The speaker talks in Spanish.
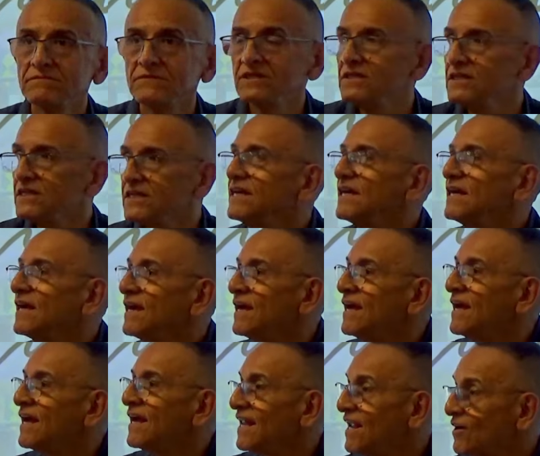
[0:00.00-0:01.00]
Y
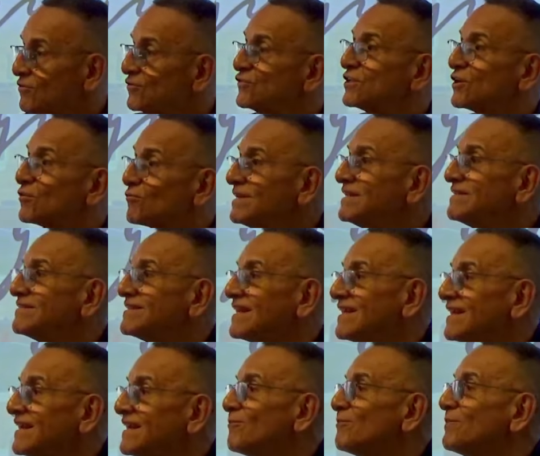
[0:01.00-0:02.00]
la consecuencia
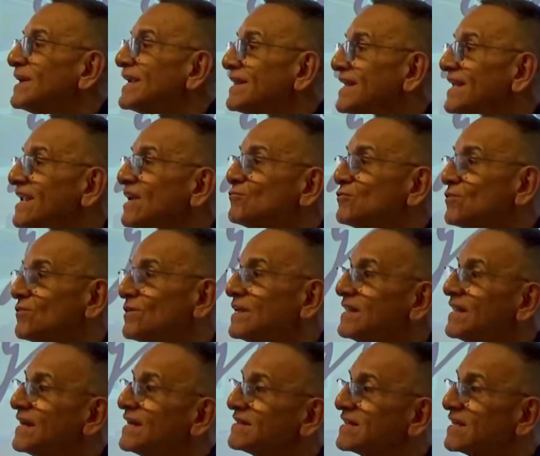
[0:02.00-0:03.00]
de perder
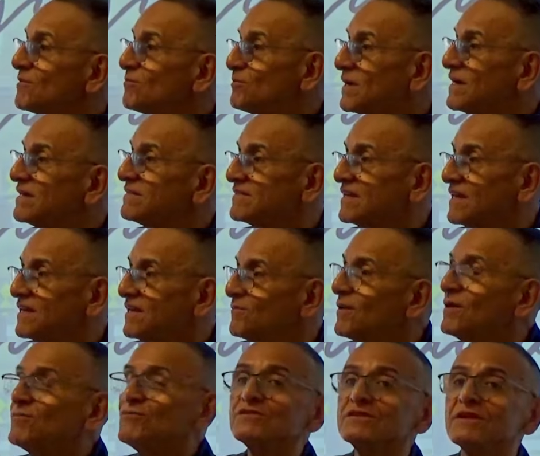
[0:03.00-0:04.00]
autoridad, ¿qué pasa? Y
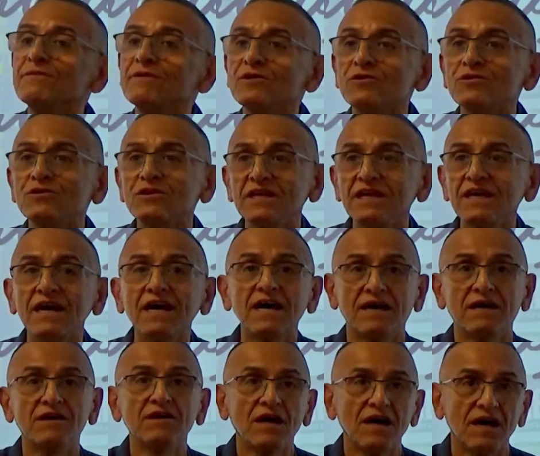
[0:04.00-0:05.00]
vamos a ver hoy
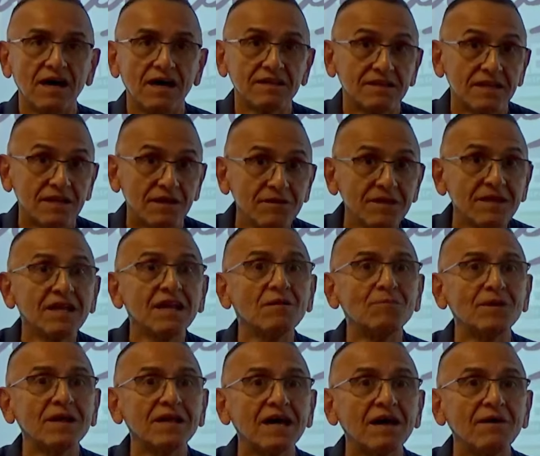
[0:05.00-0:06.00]
día, a través de la
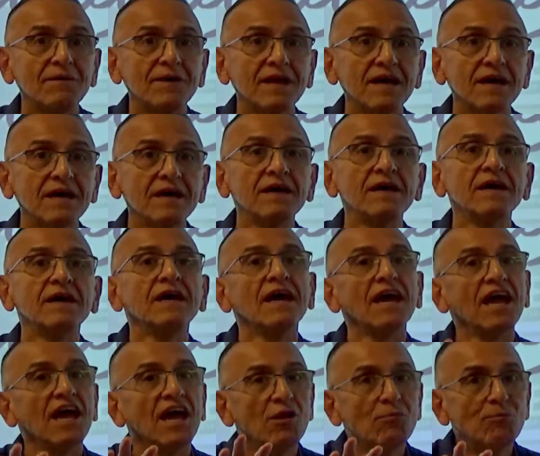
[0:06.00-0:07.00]
palabra,
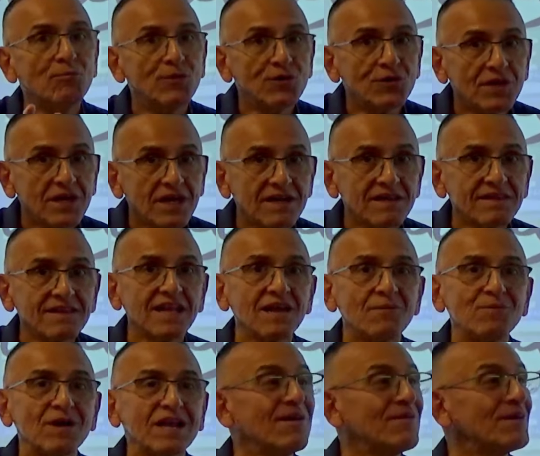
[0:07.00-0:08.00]
el poder de
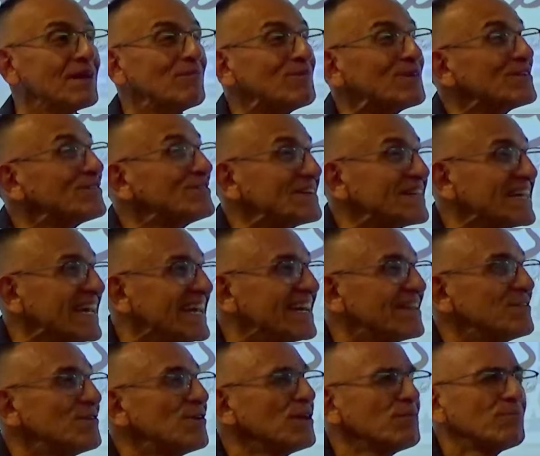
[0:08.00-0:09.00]
la palabra. Por eso que
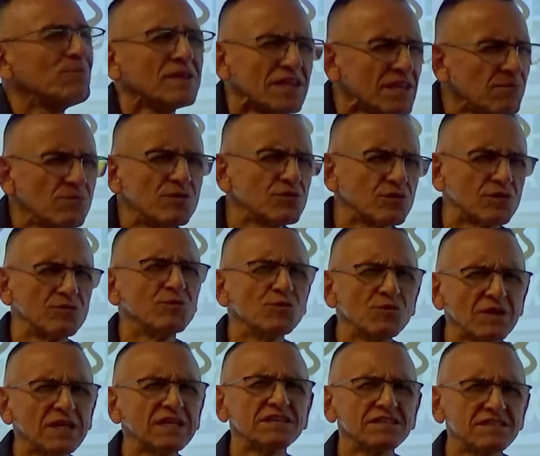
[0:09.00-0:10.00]
no repetimos como
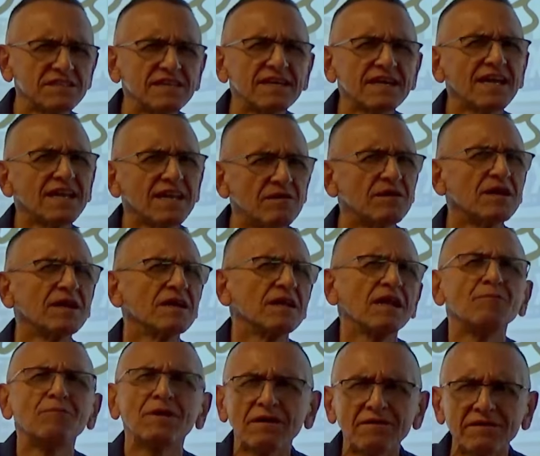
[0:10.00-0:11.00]
un cliché que eh,
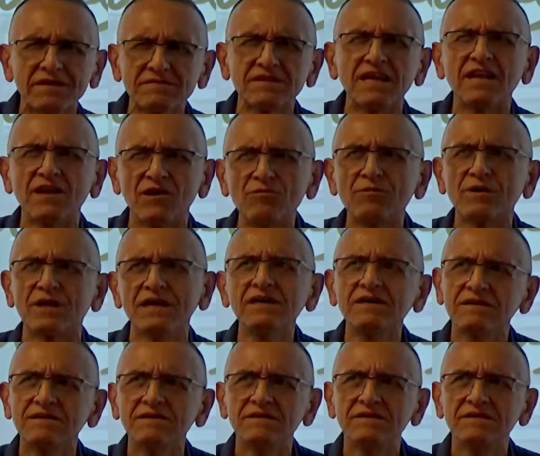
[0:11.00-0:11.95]
la, palabra es la obra.